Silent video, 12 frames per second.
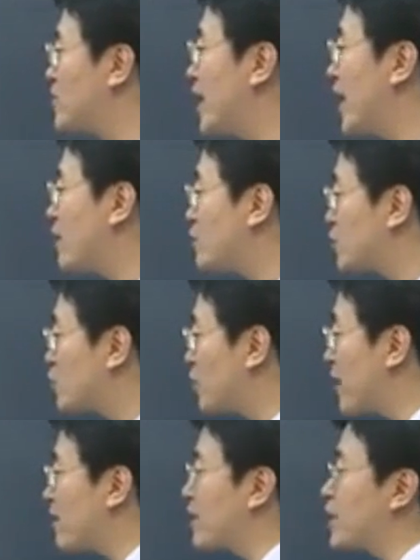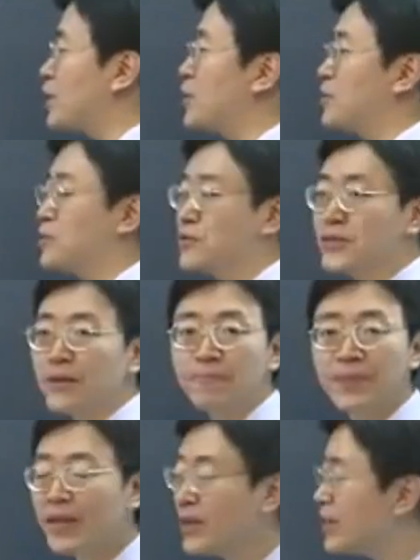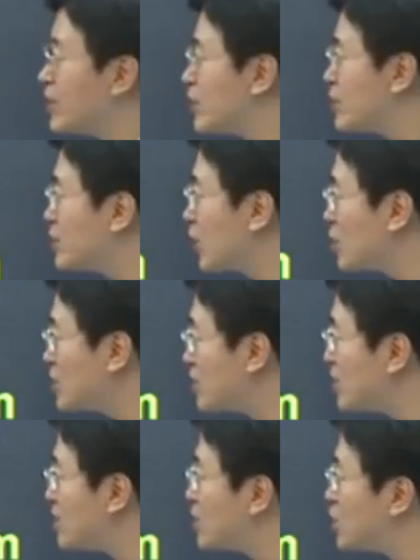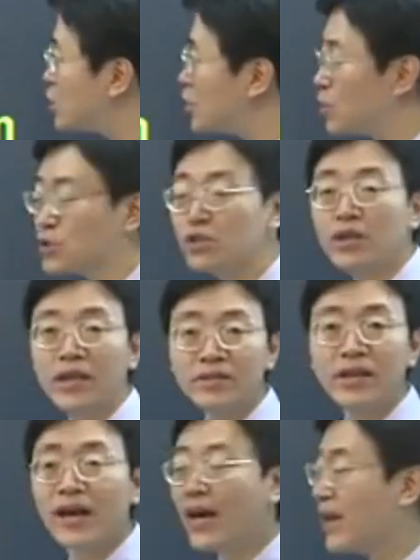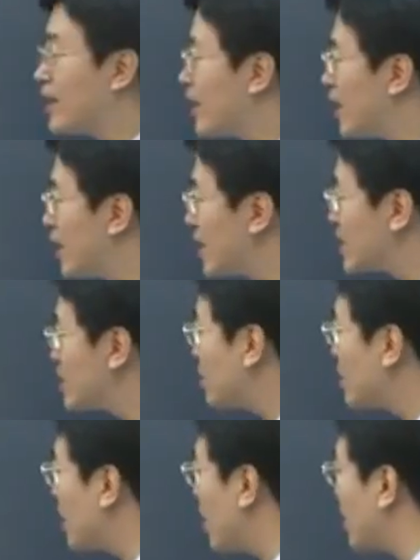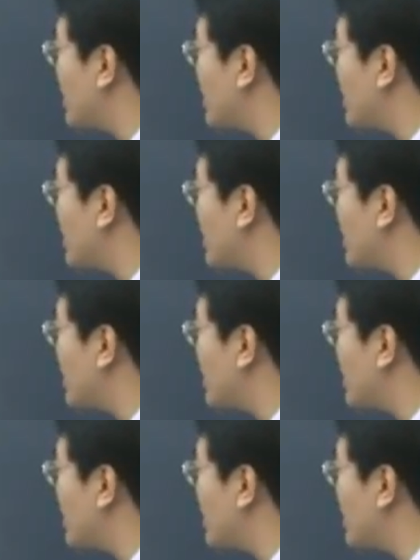said was rarely used。乔治 show 是领着啊，领着我到